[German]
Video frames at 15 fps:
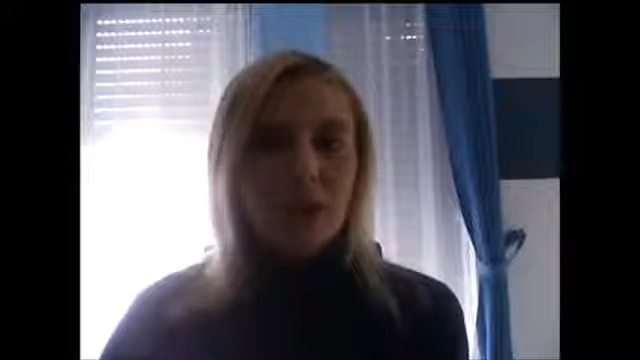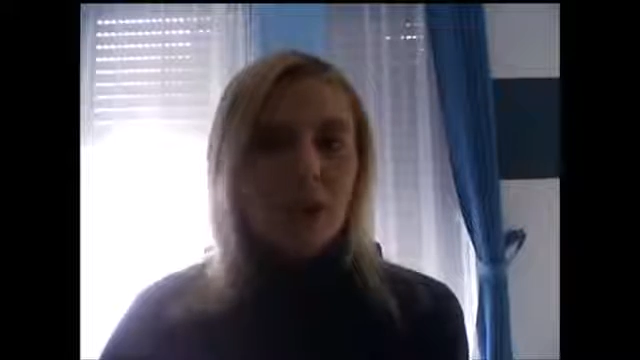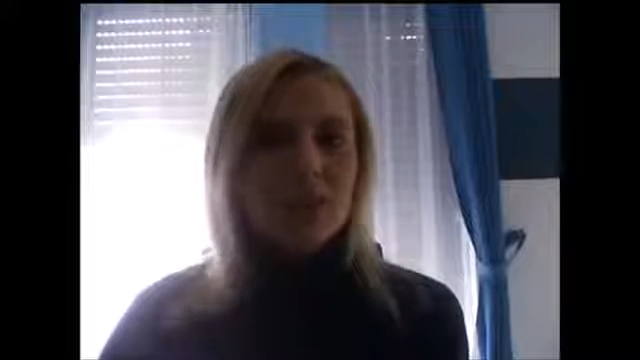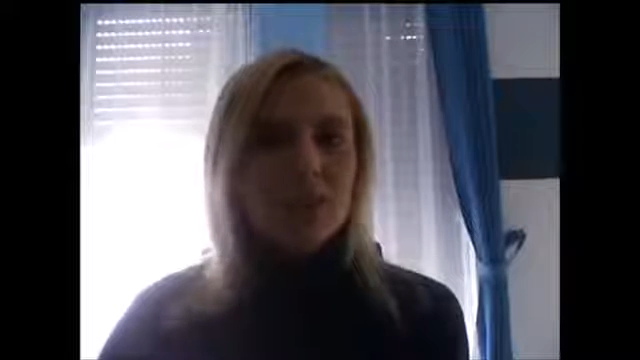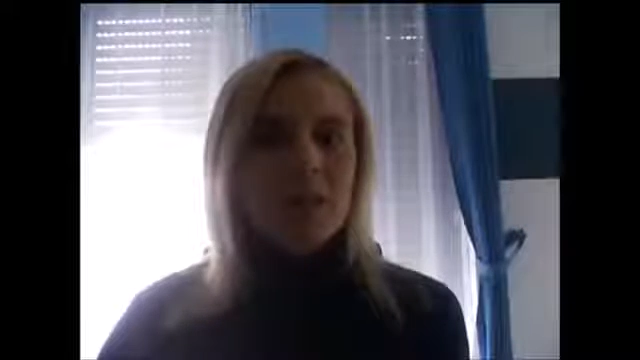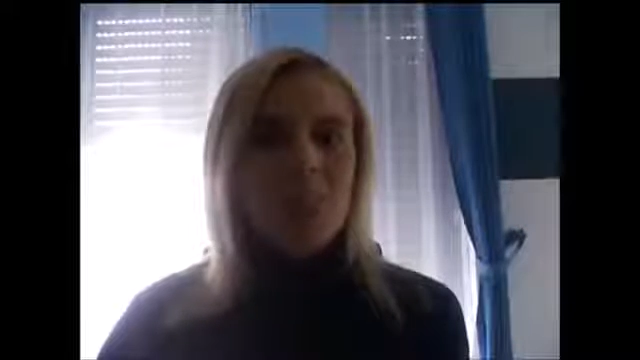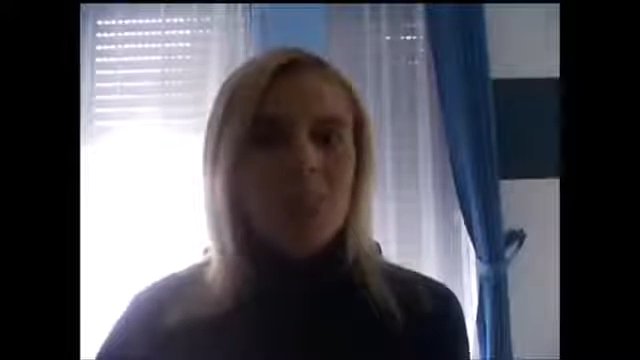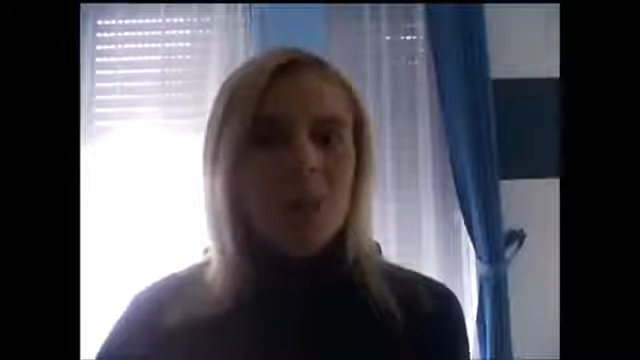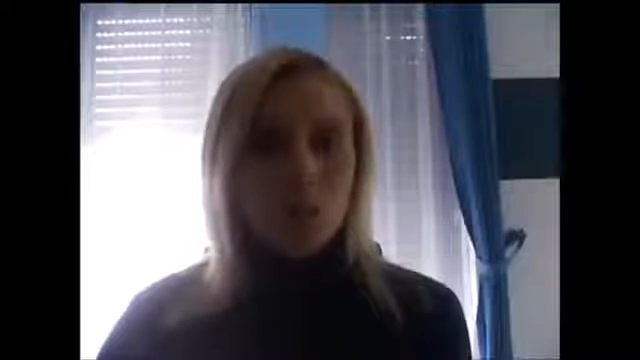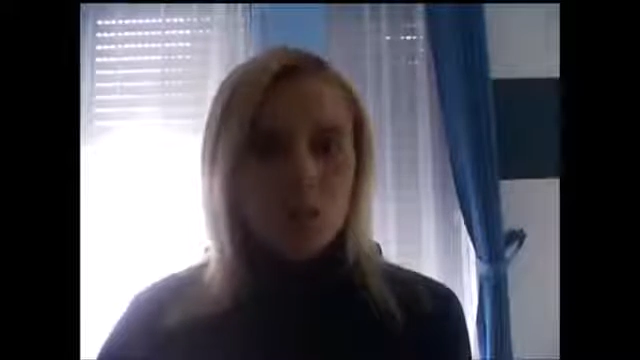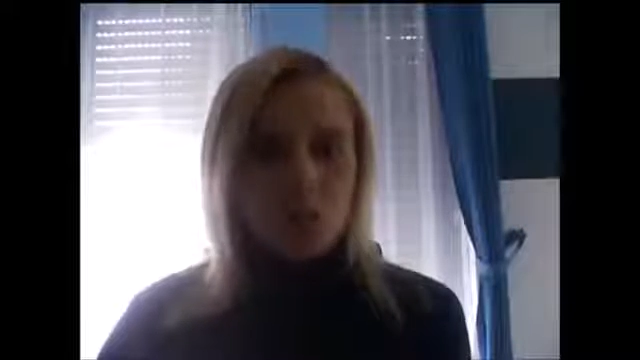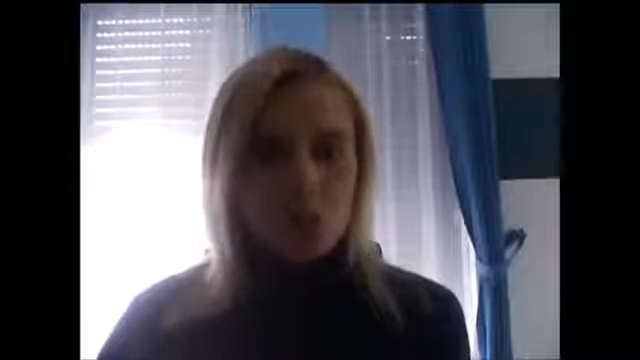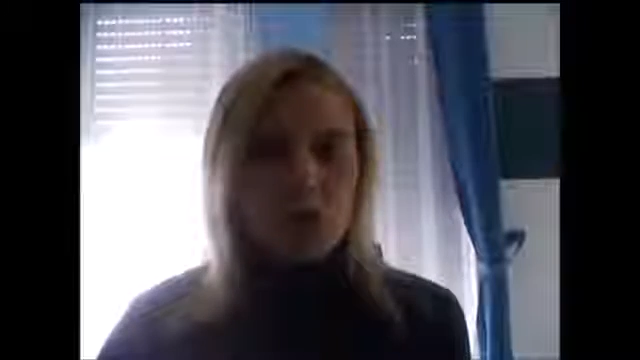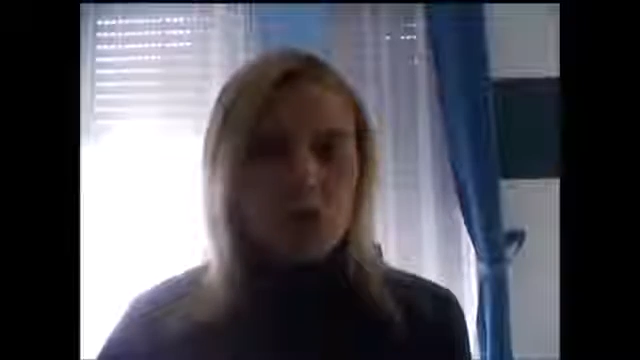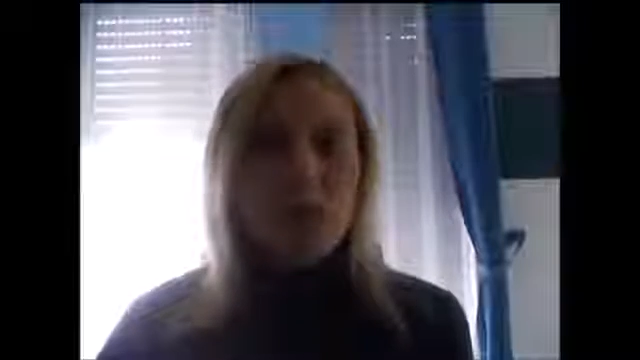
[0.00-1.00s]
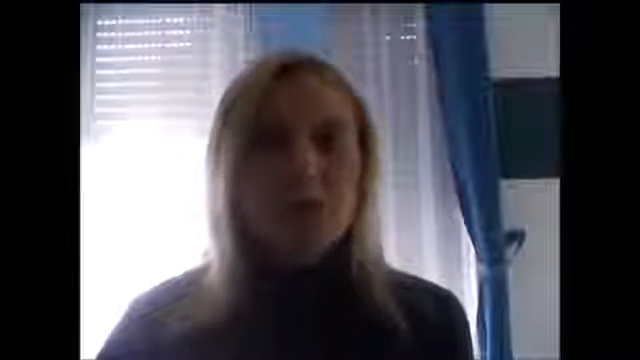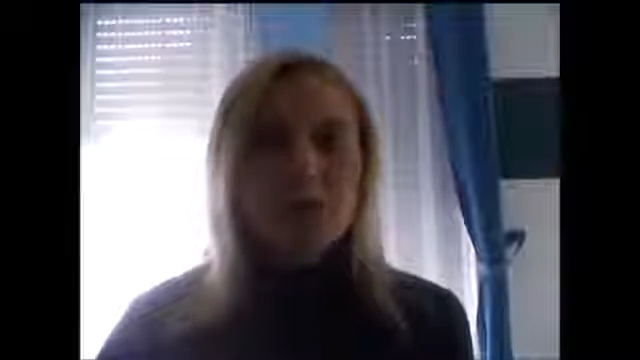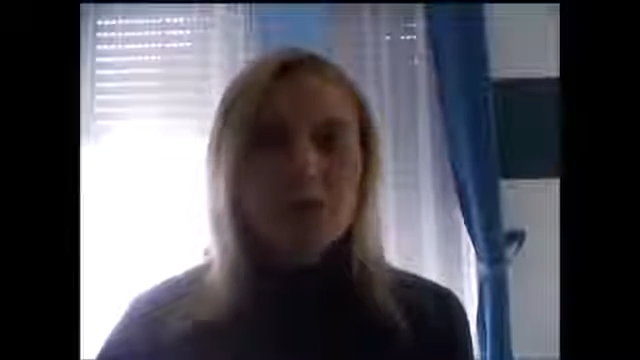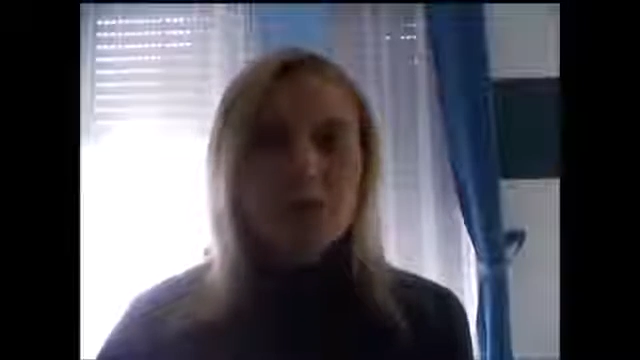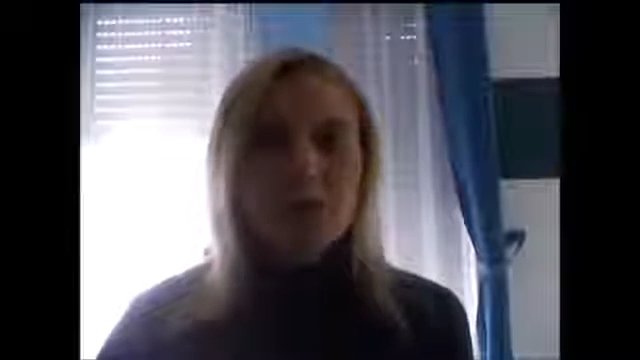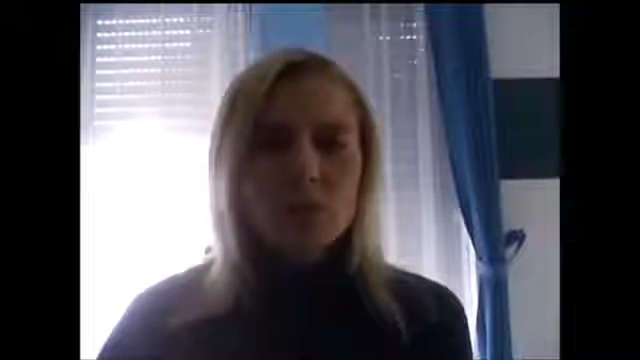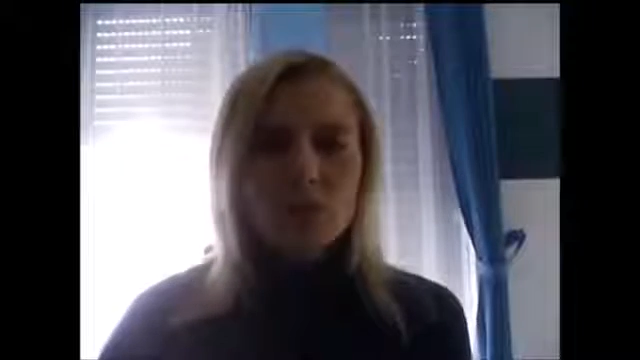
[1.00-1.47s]
Angst habe, auf die
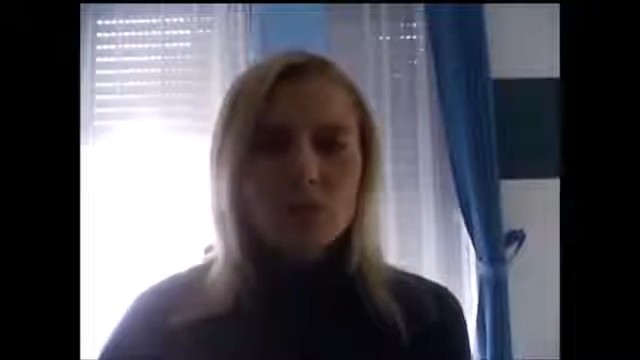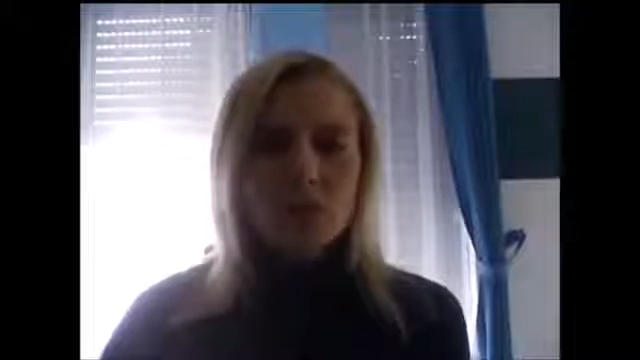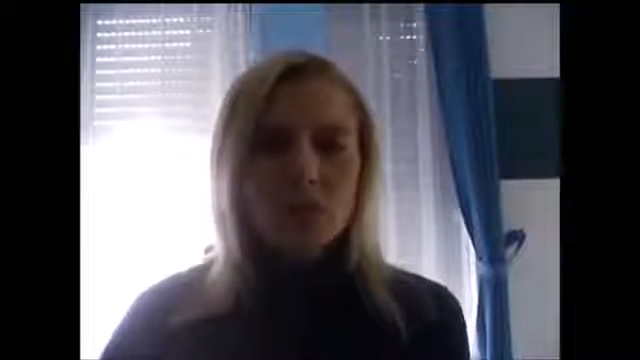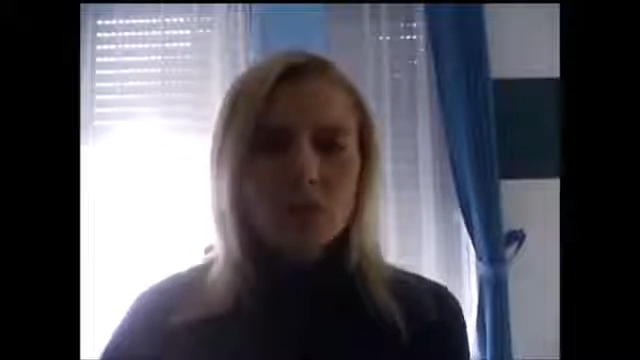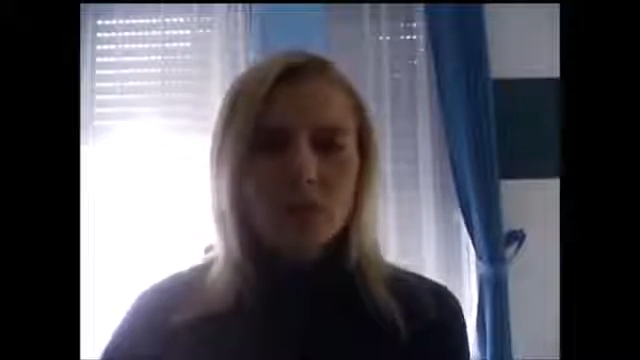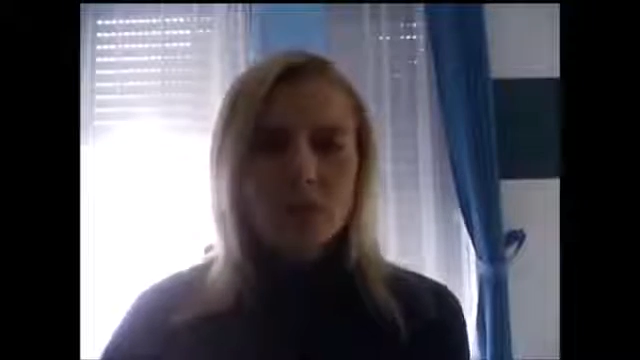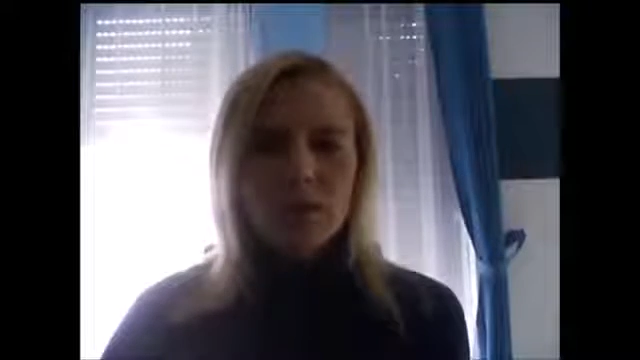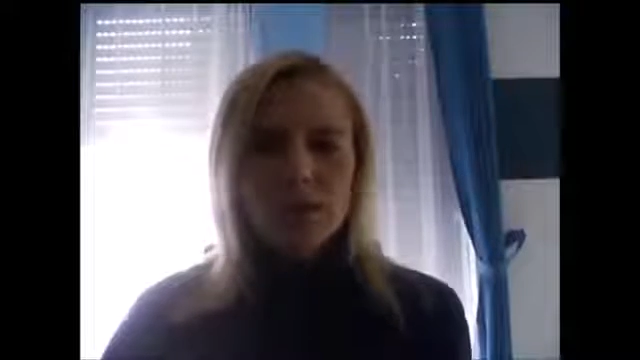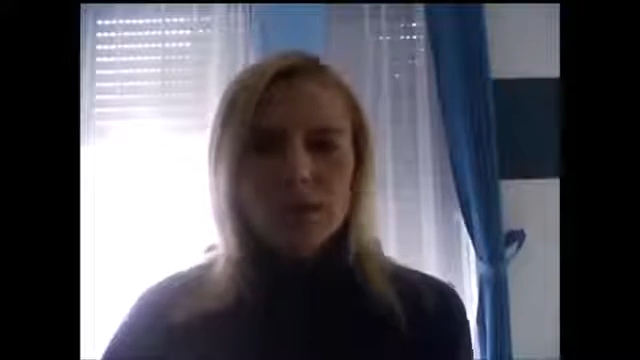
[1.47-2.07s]
Straße zu gehen,